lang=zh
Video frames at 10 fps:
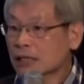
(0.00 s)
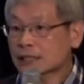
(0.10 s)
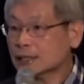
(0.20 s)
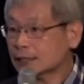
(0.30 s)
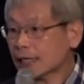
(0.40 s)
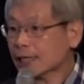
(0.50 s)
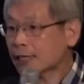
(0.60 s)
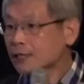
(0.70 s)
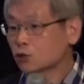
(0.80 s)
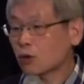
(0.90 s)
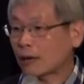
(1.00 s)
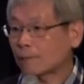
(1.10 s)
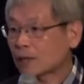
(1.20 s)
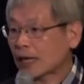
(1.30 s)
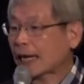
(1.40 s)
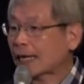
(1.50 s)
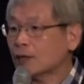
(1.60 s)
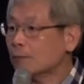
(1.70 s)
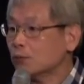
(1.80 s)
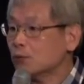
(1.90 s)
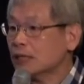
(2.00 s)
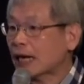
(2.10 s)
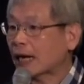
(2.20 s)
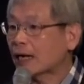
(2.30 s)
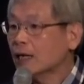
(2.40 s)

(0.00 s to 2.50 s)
但是症跟状它来源不一样，